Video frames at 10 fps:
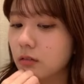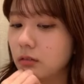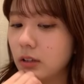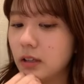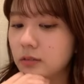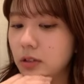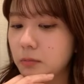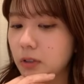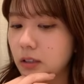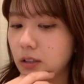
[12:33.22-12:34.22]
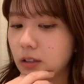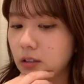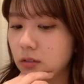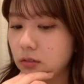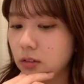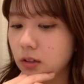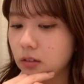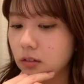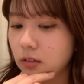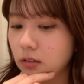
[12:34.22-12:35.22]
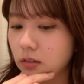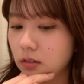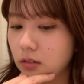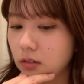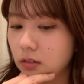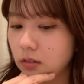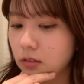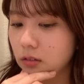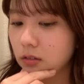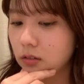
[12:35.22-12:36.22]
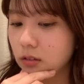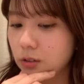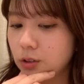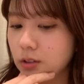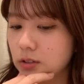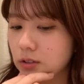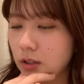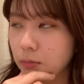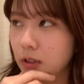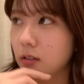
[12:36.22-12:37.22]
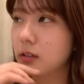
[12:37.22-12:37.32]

おでんファミリーが大喧嘩唯一涙